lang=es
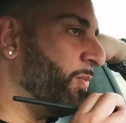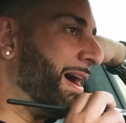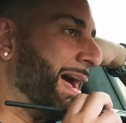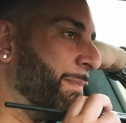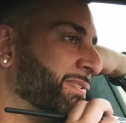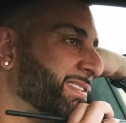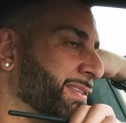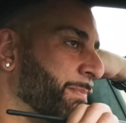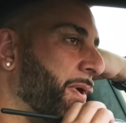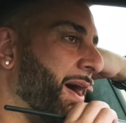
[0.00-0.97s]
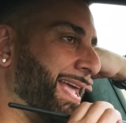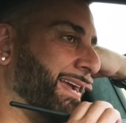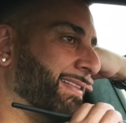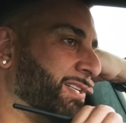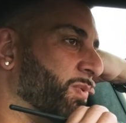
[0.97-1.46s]
¿Y qué pasó con la
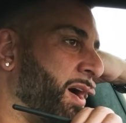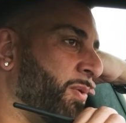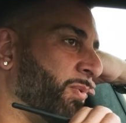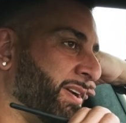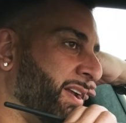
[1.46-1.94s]
moto? Eso es lo que yo quiero